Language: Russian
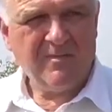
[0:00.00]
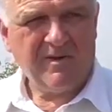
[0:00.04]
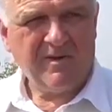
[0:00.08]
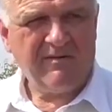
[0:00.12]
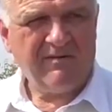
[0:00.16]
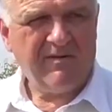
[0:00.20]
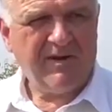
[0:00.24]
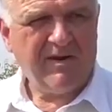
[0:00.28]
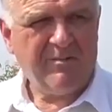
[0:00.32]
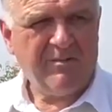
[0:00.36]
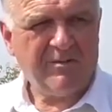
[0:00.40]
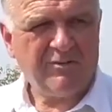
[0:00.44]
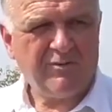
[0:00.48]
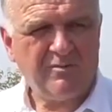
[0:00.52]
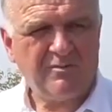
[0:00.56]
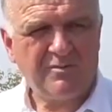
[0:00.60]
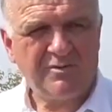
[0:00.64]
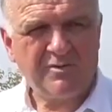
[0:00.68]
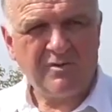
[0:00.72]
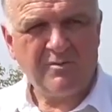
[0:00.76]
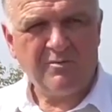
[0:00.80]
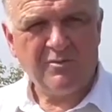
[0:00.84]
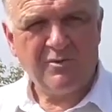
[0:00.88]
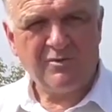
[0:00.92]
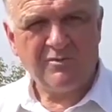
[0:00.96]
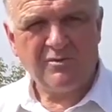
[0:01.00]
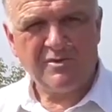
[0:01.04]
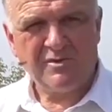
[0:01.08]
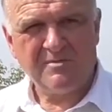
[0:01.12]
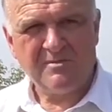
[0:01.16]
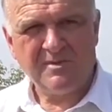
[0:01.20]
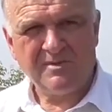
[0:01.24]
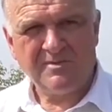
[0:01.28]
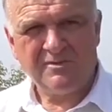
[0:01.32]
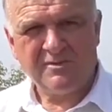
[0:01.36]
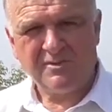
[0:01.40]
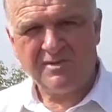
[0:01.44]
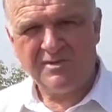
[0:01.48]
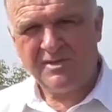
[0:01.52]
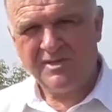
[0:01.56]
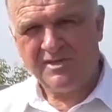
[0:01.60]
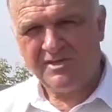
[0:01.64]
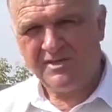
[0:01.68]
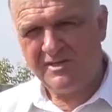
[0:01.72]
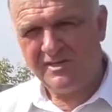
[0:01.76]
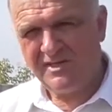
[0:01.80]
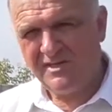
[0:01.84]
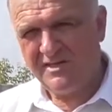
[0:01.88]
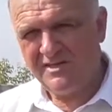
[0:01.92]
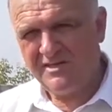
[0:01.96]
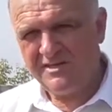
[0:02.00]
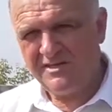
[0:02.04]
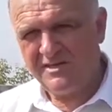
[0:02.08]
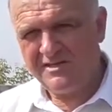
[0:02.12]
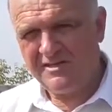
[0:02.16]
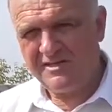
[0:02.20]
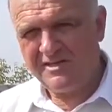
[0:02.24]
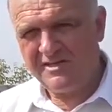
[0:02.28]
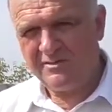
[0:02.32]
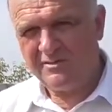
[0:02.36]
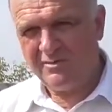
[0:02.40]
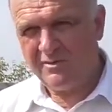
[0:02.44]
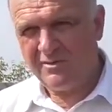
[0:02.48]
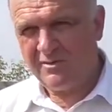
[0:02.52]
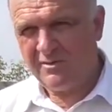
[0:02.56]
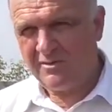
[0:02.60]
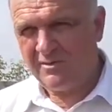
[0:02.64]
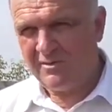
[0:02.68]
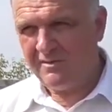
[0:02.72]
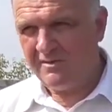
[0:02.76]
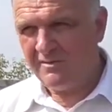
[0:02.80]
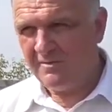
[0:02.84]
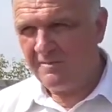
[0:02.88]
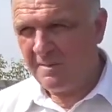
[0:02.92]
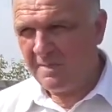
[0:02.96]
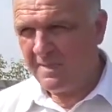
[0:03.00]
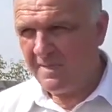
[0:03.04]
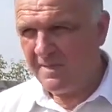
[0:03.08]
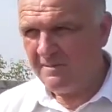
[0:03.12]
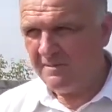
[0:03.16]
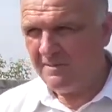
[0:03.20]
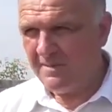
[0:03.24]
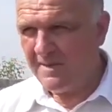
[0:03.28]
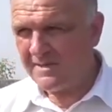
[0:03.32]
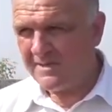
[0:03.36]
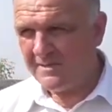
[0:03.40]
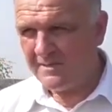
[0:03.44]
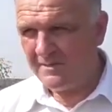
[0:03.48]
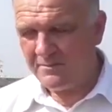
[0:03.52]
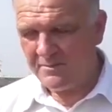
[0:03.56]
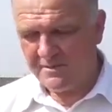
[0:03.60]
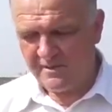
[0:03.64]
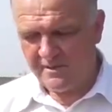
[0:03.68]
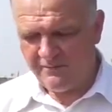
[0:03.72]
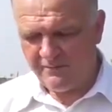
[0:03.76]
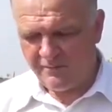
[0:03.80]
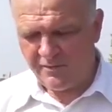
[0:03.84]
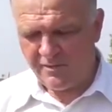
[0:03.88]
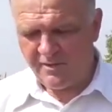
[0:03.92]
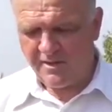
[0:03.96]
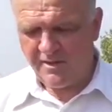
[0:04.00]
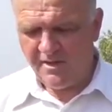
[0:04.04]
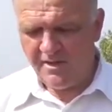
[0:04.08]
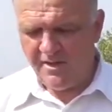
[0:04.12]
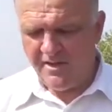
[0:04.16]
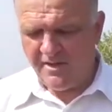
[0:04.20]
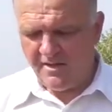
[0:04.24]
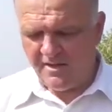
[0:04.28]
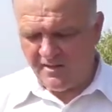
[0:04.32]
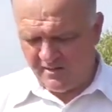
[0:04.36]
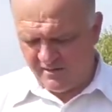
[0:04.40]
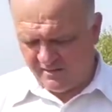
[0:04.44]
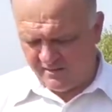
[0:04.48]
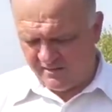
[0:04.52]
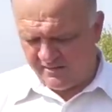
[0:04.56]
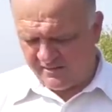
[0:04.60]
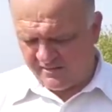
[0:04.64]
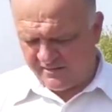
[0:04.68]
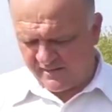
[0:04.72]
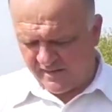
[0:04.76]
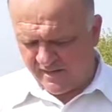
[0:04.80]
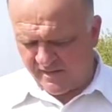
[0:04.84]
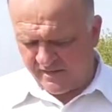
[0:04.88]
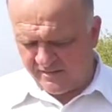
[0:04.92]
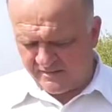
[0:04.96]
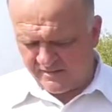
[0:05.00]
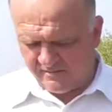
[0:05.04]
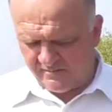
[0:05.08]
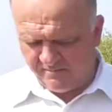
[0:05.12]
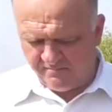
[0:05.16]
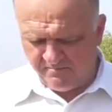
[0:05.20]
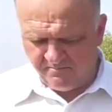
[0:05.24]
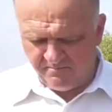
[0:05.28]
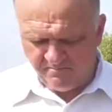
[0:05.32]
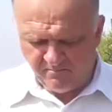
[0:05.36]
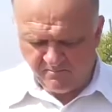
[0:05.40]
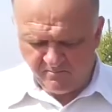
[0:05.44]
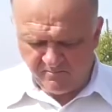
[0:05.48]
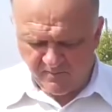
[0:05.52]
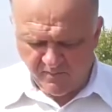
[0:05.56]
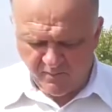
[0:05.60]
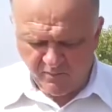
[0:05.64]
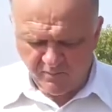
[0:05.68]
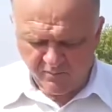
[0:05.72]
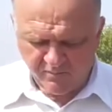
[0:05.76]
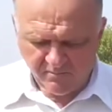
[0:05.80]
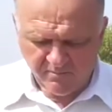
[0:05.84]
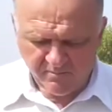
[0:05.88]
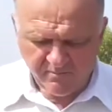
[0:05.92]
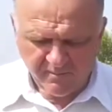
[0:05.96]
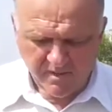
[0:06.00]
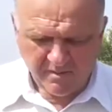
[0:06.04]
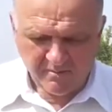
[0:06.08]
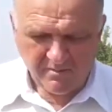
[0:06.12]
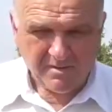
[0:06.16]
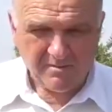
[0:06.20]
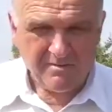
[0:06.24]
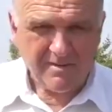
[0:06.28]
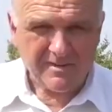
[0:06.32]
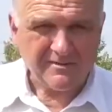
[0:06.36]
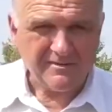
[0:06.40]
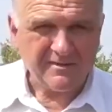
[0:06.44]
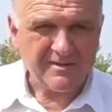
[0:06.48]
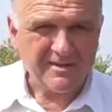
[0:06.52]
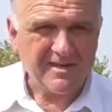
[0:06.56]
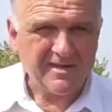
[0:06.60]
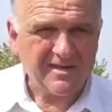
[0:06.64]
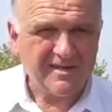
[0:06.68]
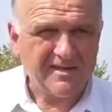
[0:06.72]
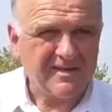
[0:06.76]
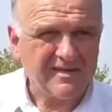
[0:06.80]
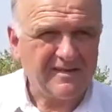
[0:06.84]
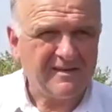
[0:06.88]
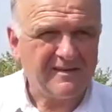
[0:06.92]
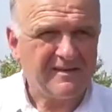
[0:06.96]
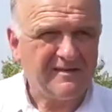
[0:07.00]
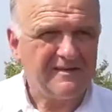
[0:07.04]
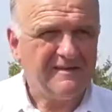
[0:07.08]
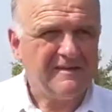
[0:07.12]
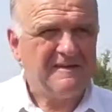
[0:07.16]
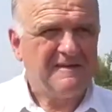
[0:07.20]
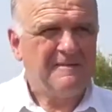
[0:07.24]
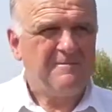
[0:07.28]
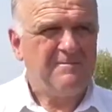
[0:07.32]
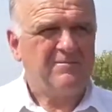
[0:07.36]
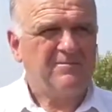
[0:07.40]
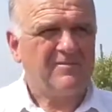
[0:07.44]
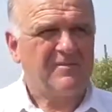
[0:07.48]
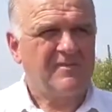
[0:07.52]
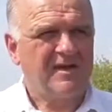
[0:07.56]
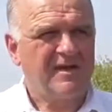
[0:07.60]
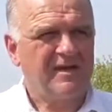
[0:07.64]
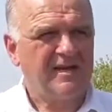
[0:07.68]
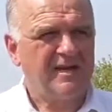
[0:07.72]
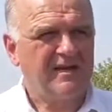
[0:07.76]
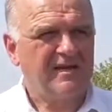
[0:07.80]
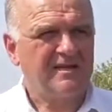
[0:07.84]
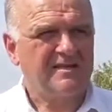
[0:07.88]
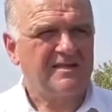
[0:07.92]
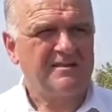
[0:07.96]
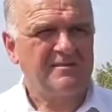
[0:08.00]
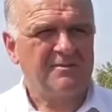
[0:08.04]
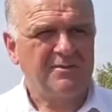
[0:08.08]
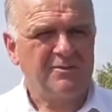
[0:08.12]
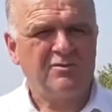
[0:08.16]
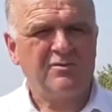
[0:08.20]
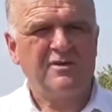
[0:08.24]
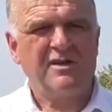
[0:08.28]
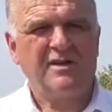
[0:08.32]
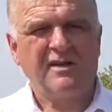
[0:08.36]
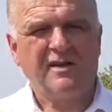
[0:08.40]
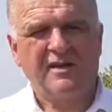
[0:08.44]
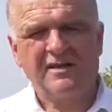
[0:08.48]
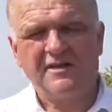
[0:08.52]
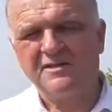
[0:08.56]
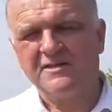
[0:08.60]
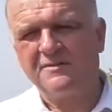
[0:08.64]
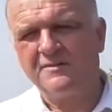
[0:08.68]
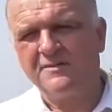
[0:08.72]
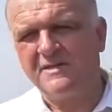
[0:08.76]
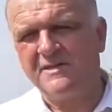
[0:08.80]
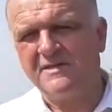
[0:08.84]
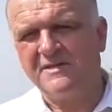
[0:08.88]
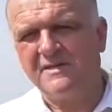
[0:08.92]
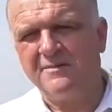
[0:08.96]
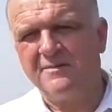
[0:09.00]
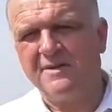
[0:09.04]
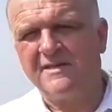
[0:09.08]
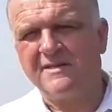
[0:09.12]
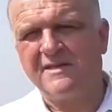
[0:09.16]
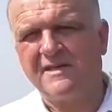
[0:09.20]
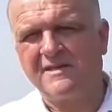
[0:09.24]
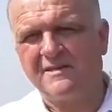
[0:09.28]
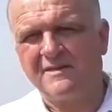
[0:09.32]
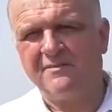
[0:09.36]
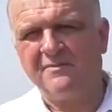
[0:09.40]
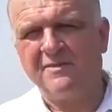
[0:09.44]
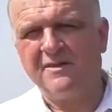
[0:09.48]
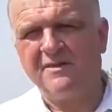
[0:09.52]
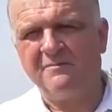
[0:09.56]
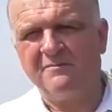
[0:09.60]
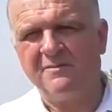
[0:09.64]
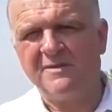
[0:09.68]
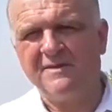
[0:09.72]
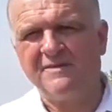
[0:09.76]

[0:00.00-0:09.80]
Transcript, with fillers: мы говорим о том, что мед должен быть все чище и чище, то наши пчеловоды стараются ну, обрабатывать э, экологичными, ну не экологичными чистыми, а скажем, не